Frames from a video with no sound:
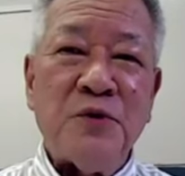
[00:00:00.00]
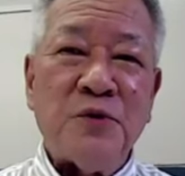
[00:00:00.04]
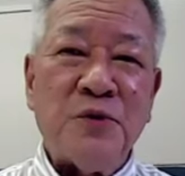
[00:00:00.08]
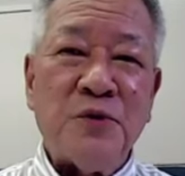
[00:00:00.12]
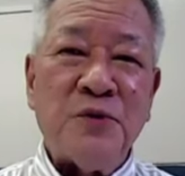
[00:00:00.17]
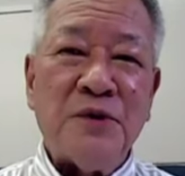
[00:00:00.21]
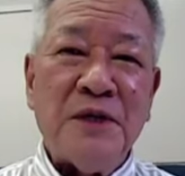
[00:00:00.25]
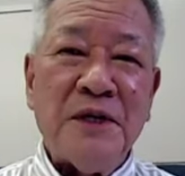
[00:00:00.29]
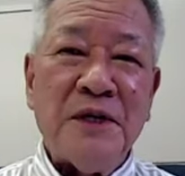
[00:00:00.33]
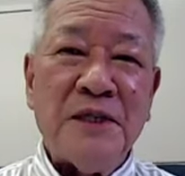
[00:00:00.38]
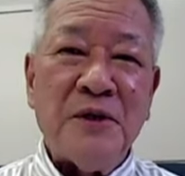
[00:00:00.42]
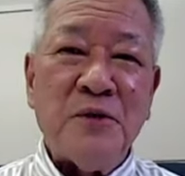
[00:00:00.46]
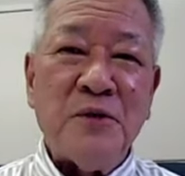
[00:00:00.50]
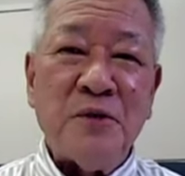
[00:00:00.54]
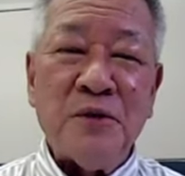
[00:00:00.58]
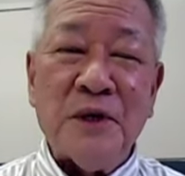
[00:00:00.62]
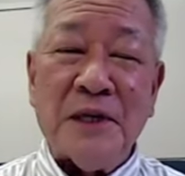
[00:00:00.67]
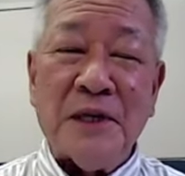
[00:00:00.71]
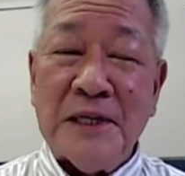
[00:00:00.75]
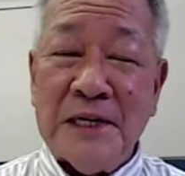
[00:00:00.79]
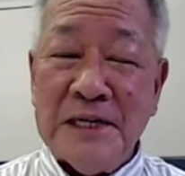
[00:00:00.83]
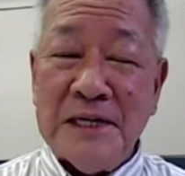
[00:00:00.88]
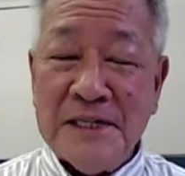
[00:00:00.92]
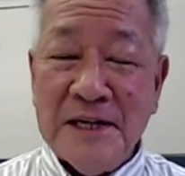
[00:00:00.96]
を取ってきてること
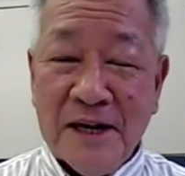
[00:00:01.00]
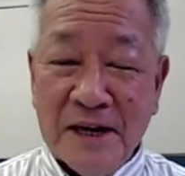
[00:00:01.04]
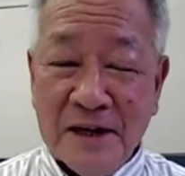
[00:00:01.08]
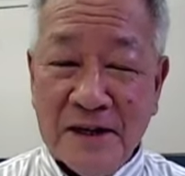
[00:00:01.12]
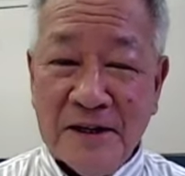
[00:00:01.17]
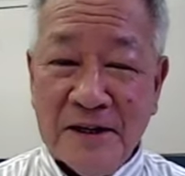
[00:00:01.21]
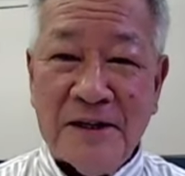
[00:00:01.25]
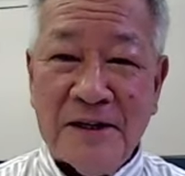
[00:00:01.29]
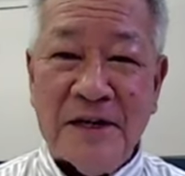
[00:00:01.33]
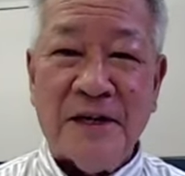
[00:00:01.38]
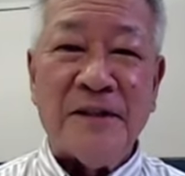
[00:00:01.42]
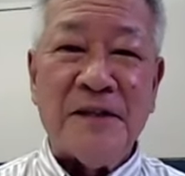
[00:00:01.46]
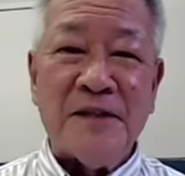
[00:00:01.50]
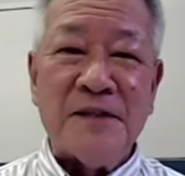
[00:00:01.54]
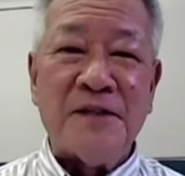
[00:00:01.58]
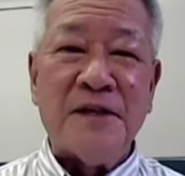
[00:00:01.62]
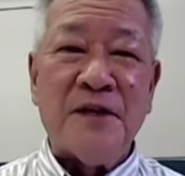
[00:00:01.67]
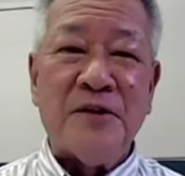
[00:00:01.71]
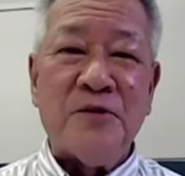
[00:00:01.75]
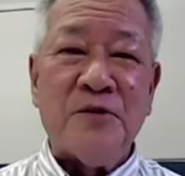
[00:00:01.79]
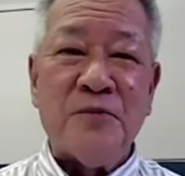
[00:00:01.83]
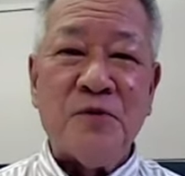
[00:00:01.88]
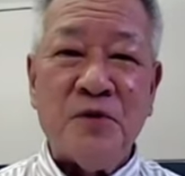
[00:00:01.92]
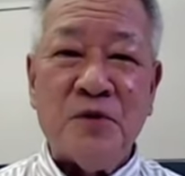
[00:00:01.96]
は確かなんです
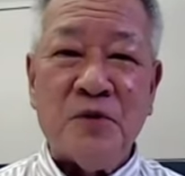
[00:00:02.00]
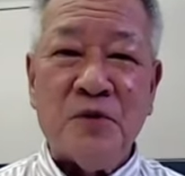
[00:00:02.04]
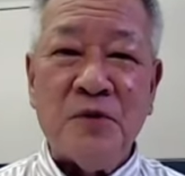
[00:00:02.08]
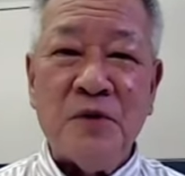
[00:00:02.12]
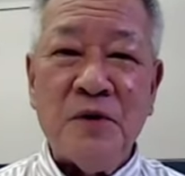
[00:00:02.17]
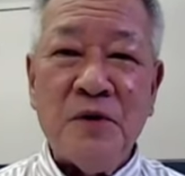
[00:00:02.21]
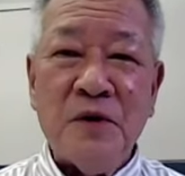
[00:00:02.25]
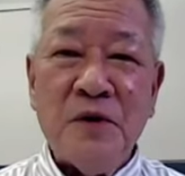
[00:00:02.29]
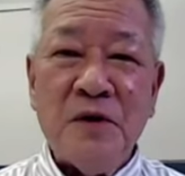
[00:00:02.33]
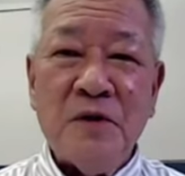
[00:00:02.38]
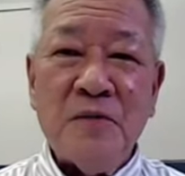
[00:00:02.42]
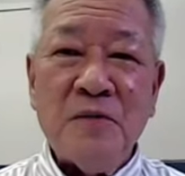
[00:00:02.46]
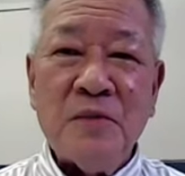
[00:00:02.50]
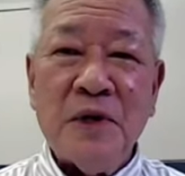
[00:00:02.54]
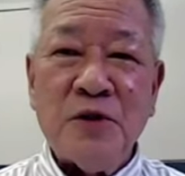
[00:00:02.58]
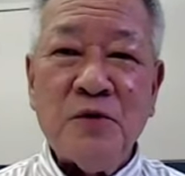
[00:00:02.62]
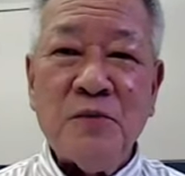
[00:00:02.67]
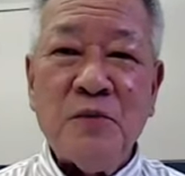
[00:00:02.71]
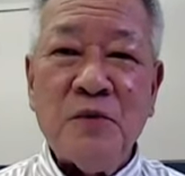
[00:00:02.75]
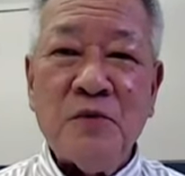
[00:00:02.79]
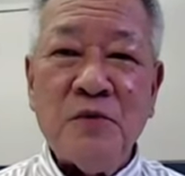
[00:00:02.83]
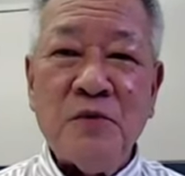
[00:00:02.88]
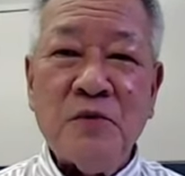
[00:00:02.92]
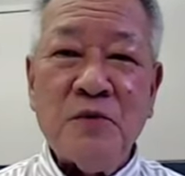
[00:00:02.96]
けども、えー、まあ、
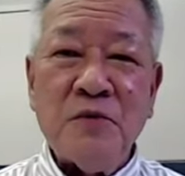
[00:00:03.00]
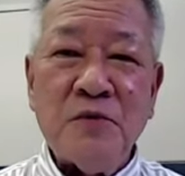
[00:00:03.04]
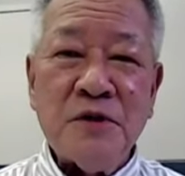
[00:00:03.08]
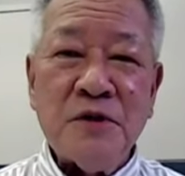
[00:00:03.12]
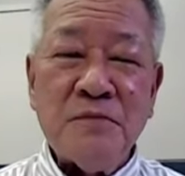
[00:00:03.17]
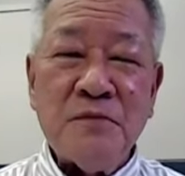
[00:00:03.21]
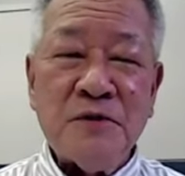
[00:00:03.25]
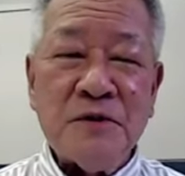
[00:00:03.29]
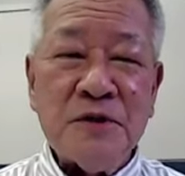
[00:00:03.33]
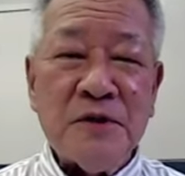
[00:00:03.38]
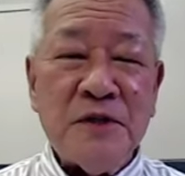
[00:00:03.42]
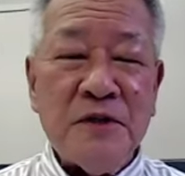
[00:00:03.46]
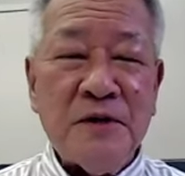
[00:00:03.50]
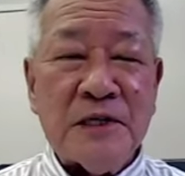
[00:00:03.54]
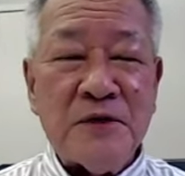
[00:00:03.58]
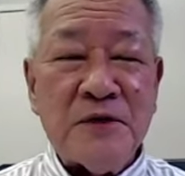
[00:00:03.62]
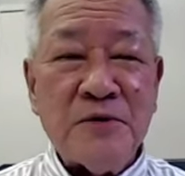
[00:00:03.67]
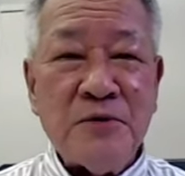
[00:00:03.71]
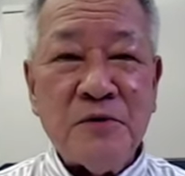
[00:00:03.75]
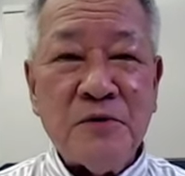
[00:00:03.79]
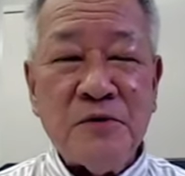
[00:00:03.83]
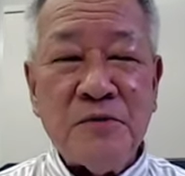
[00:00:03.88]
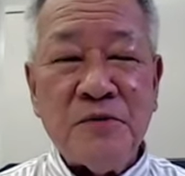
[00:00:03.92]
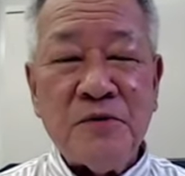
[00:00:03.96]
土木構造物には
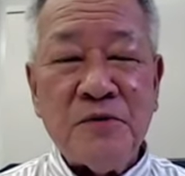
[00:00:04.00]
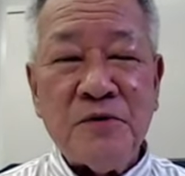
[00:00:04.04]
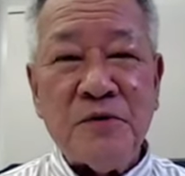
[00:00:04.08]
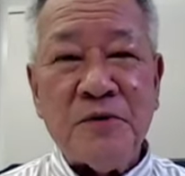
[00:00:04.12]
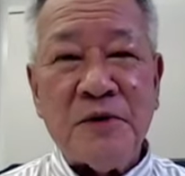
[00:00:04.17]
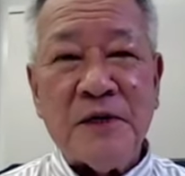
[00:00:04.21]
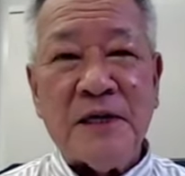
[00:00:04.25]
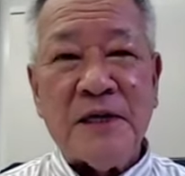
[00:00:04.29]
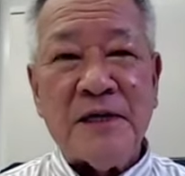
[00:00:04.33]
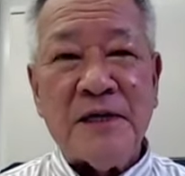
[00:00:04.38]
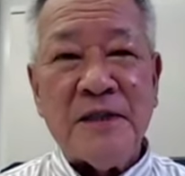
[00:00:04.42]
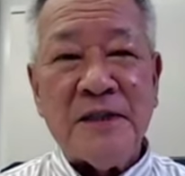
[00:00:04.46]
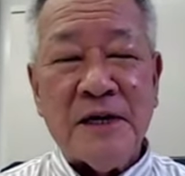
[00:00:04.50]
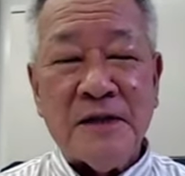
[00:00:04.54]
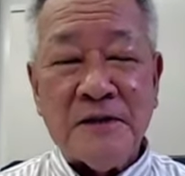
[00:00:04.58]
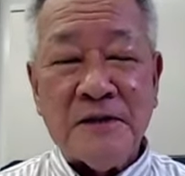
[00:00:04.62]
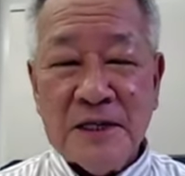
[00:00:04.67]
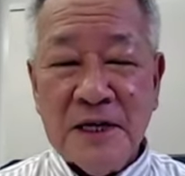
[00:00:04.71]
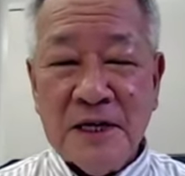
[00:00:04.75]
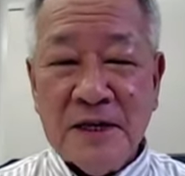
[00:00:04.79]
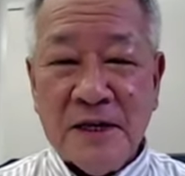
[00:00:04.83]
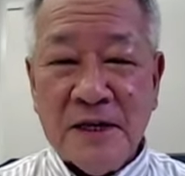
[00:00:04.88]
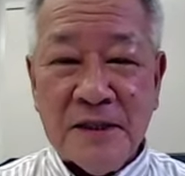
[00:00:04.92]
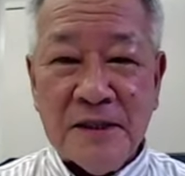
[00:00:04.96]
そういうものはた
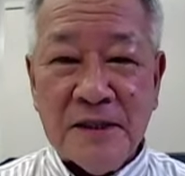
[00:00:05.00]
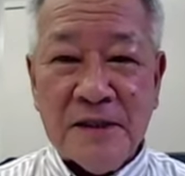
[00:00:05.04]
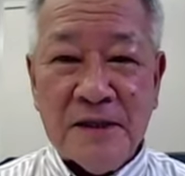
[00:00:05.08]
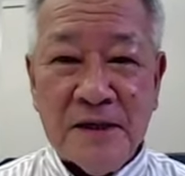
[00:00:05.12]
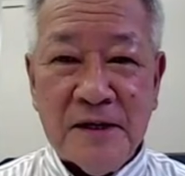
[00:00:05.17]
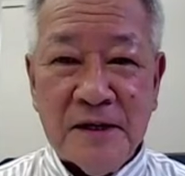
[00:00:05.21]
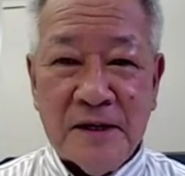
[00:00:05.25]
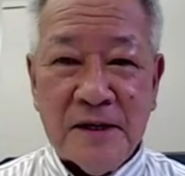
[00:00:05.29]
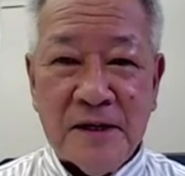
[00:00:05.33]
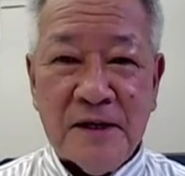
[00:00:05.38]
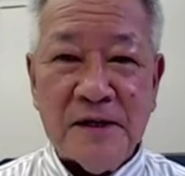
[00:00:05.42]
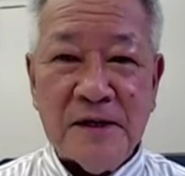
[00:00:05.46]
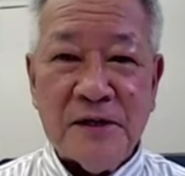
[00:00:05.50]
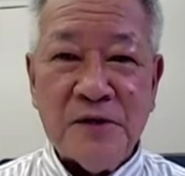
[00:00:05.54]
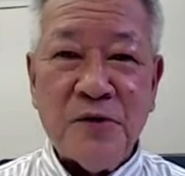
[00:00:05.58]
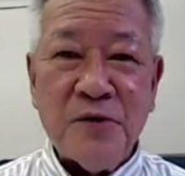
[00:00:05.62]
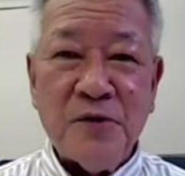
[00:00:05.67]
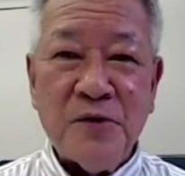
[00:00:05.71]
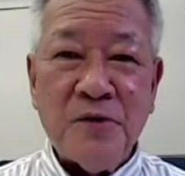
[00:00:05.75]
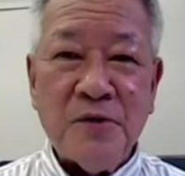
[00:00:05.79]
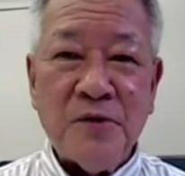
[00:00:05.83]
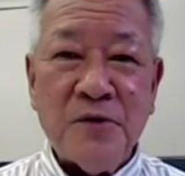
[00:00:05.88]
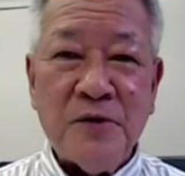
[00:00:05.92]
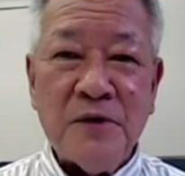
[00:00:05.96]
くさんあって、そ
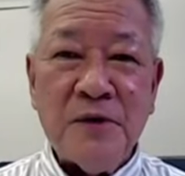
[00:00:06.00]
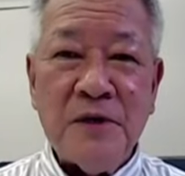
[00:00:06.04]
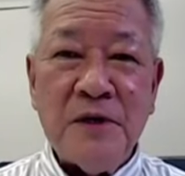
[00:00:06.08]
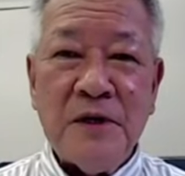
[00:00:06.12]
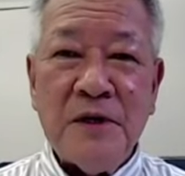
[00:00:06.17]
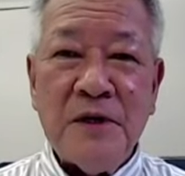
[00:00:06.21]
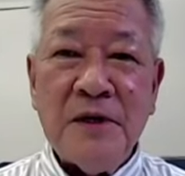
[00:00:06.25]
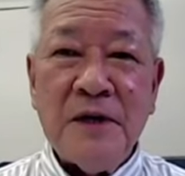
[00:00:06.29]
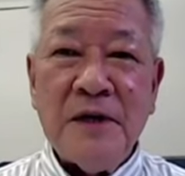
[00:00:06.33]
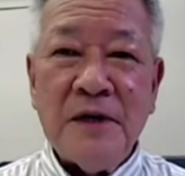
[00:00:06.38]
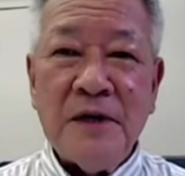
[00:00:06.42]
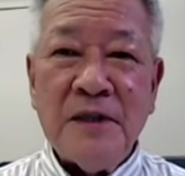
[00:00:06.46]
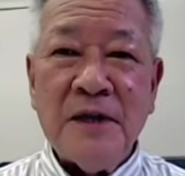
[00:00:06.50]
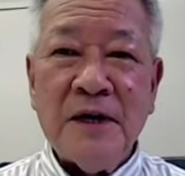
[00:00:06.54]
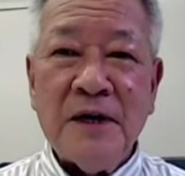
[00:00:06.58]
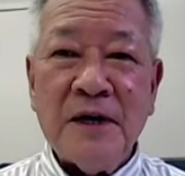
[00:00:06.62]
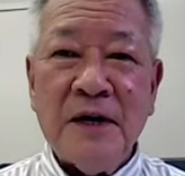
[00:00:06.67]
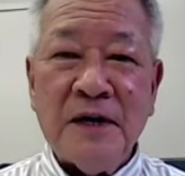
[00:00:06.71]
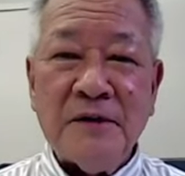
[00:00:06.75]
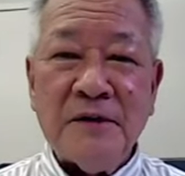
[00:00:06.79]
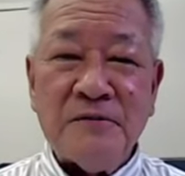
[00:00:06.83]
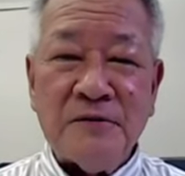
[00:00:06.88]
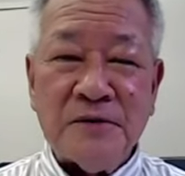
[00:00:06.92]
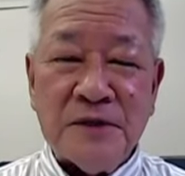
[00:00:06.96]
れを
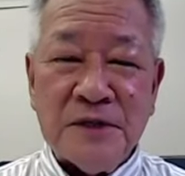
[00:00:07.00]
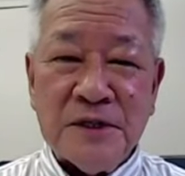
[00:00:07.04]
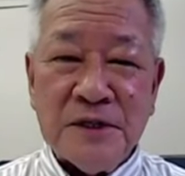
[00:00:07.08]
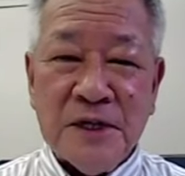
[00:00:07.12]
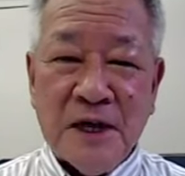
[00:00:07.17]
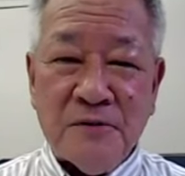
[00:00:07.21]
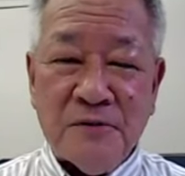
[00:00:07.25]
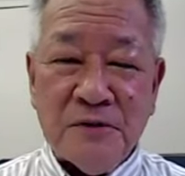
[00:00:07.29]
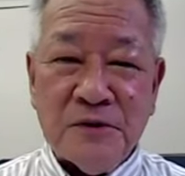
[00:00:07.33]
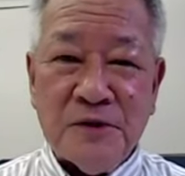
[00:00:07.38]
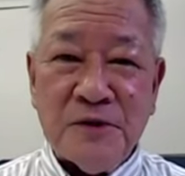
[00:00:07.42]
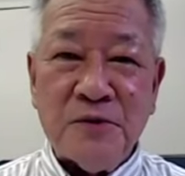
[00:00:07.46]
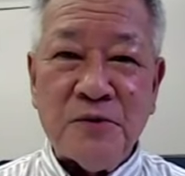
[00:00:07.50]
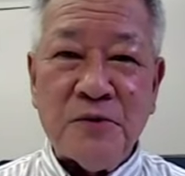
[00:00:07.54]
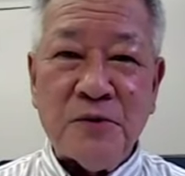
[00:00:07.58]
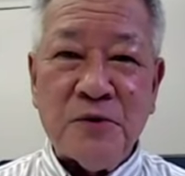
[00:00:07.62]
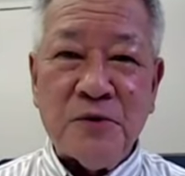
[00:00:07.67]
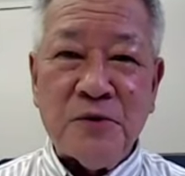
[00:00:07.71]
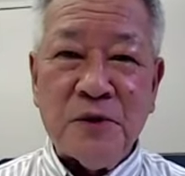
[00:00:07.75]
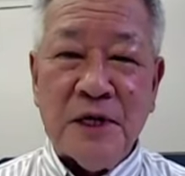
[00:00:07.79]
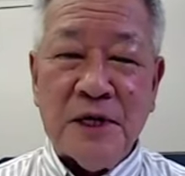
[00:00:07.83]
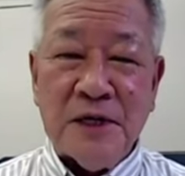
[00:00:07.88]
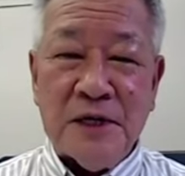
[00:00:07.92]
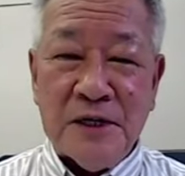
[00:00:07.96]
長く使うというこ
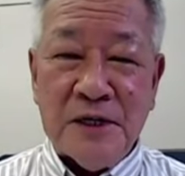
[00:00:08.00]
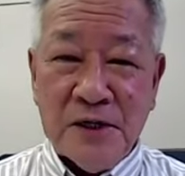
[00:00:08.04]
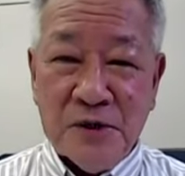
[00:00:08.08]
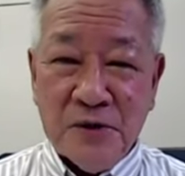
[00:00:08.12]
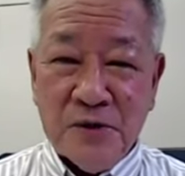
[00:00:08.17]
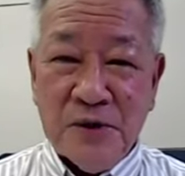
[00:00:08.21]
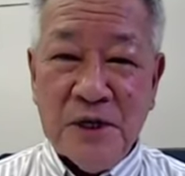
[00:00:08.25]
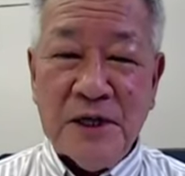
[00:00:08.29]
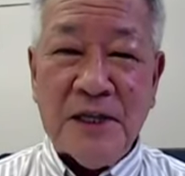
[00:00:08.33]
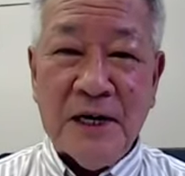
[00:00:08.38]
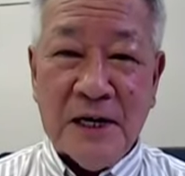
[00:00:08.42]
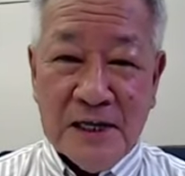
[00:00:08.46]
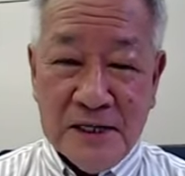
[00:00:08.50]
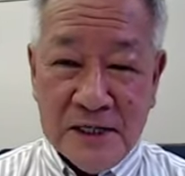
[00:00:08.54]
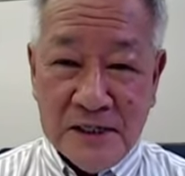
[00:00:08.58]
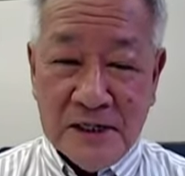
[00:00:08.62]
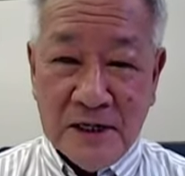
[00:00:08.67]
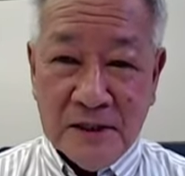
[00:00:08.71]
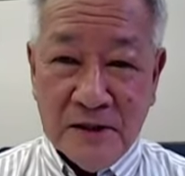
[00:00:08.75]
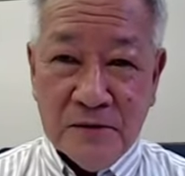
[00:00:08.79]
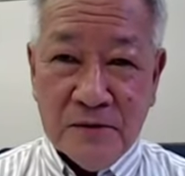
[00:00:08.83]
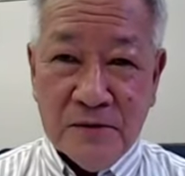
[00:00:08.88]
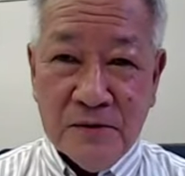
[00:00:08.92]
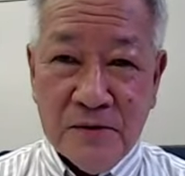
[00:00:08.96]
とが非常に大事
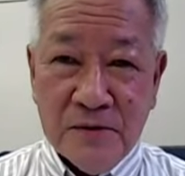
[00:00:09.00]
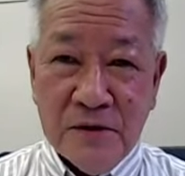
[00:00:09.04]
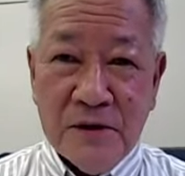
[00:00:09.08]
だと。